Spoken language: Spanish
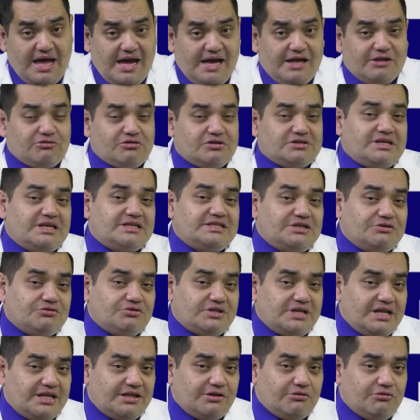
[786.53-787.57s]
Entonces, si
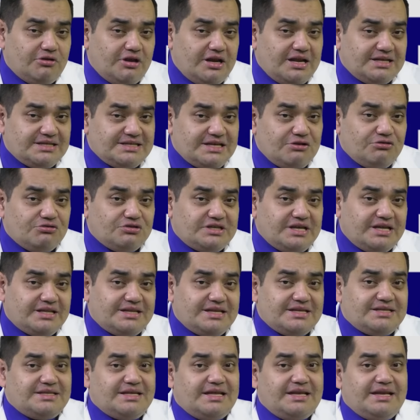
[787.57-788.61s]
usted tiene una
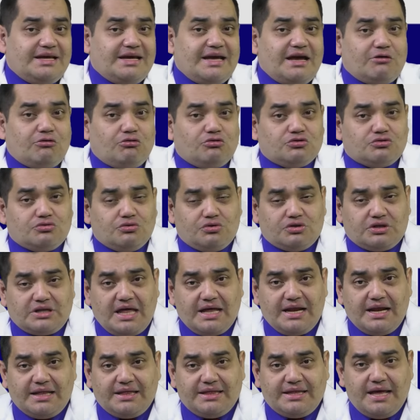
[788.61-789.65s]
sinusitis, tiene que
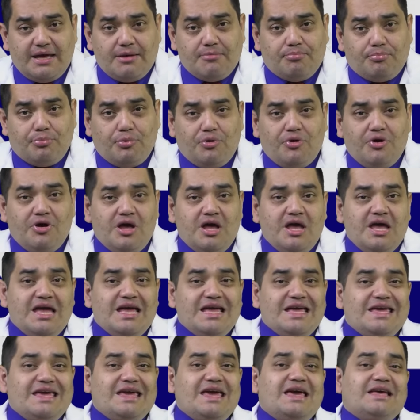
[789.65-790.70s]
consultar a tiempo
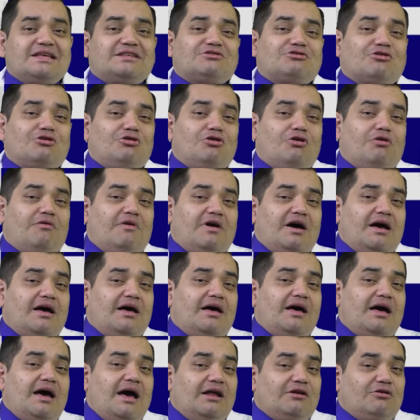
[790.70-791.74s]
y esto lo
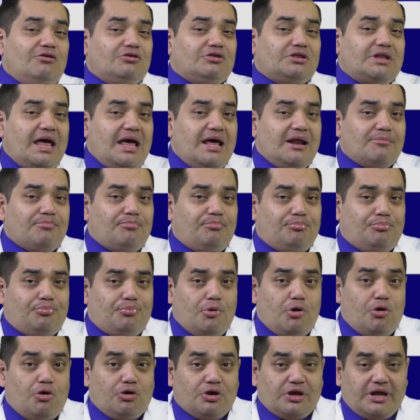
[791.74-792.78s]
va a notar
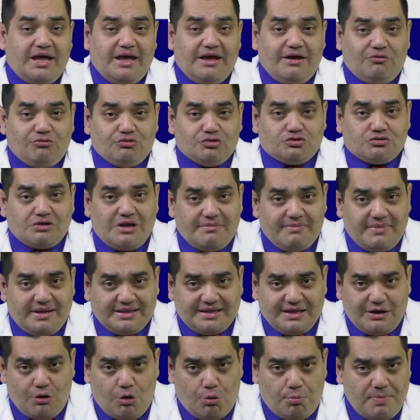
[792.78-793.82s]
porque
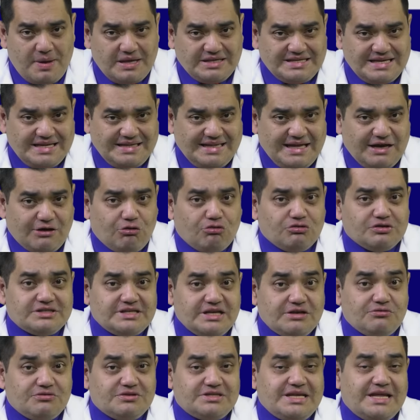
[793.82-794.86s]
usualmente los pacientes con
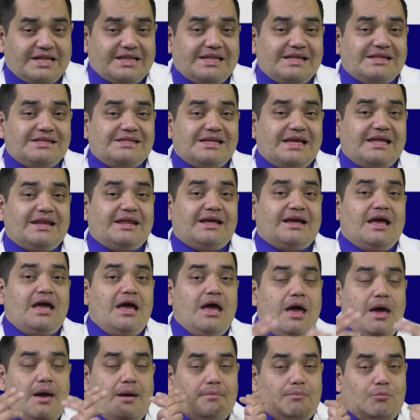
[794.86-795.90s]
sinusitis tienen
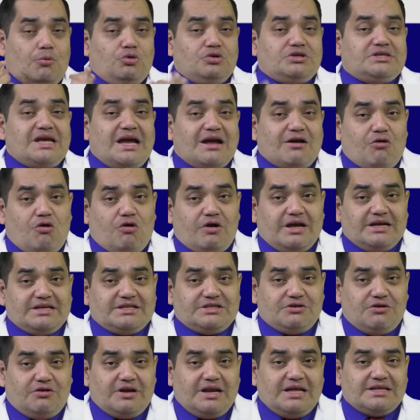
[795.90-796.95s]
mucha
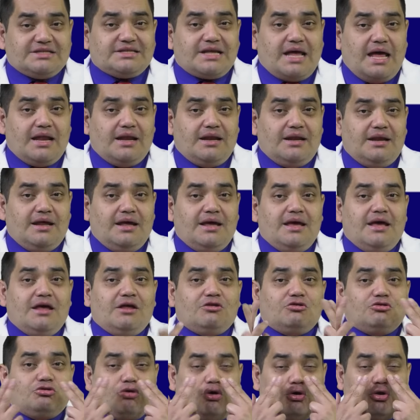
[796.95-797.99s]
congestión nasal,
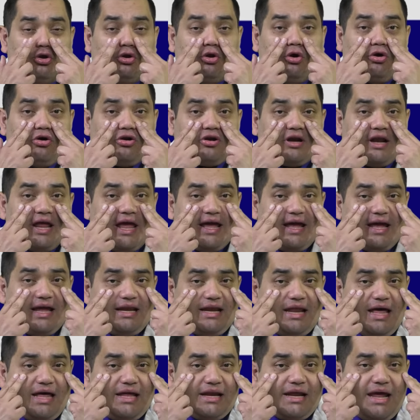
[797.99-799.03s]
dolor en
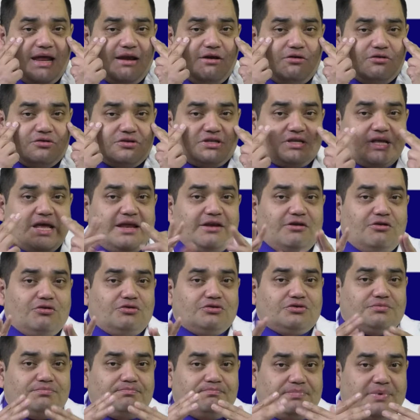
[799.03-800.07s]
el área de los
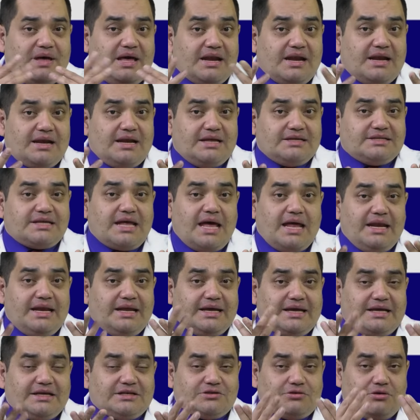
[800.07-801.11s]
senos
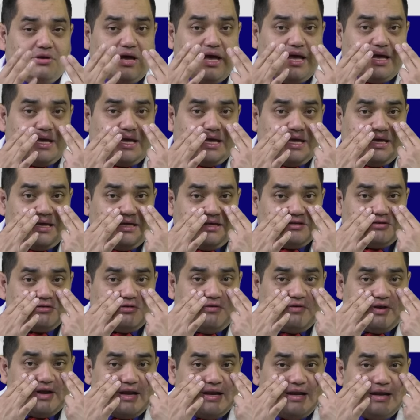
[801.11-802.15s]
paranasales, que son aquí
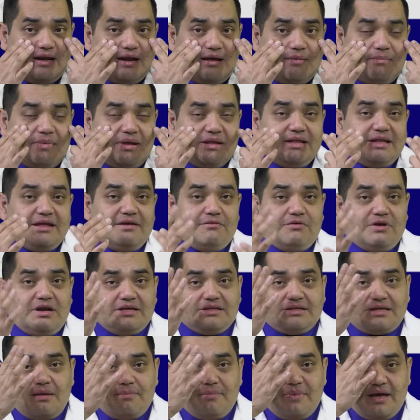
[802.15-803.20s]
sobre las
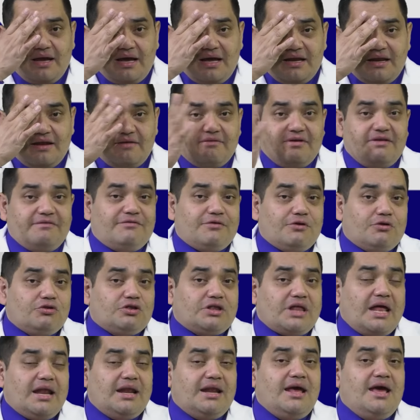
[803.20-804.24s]
mandíbulas, también a nivel
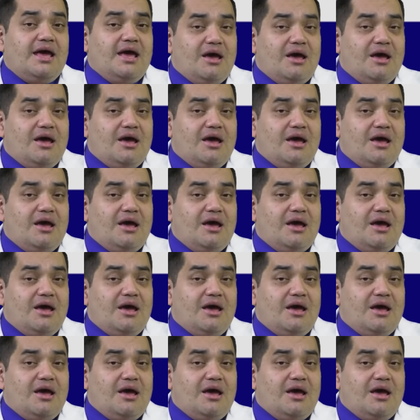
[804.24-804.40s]
frontal,